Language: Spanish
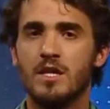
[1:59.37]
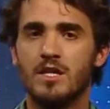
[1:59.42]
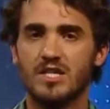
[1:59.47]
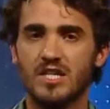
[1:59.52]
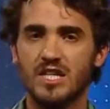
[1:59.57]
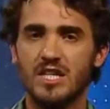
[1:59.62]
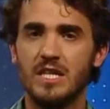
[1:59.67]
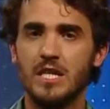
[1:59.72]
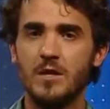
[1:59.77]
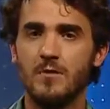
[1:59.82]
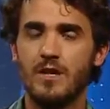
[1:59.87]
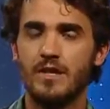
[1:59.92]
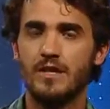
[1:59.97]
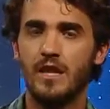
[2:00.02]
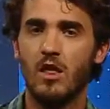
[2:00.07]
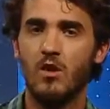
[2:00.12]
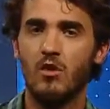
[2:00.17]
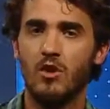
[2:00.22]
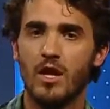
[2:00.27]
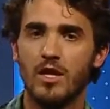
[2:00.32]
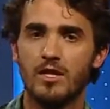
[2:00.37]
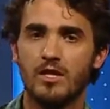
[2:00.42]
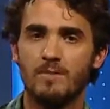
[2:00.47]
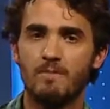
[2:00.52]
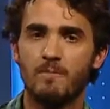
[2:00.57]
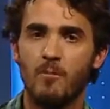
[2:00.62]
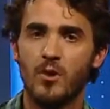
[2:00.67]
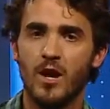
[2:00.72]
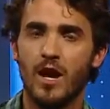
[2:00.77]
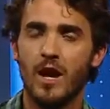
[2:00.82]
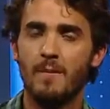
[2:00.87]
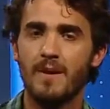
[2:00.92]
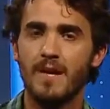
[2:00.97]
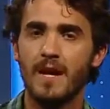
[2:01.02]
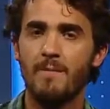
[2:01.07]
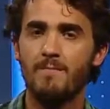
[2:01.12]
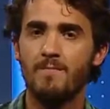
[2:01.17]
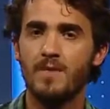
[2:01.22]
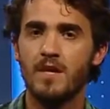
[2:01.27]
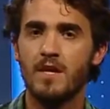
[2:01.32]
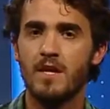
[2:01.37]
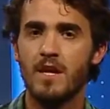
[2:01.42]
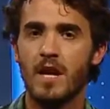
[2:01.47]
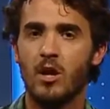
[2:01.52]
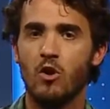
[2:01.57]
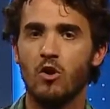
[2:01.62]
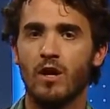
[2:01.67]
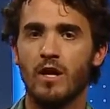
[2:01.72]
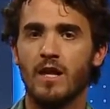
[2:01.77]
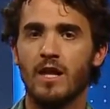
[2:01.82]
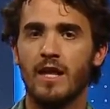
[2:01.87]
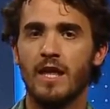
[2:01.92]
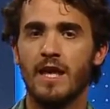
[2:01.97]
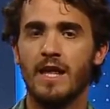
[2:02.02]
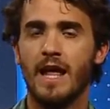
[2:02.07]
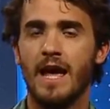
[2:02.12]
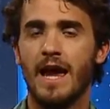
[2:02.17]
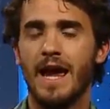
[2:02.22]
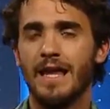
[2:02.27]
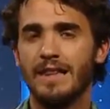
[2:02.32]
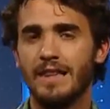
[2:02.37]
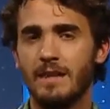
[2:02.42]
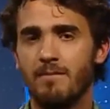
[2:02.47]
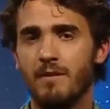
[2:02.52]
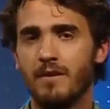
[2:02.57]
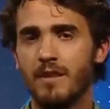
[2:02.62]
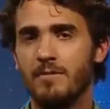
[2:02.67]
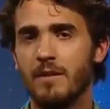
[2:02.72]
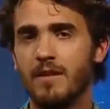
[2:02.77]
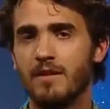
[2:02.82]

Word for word: sin Libertadores pone la mira en lo que le quedará este par de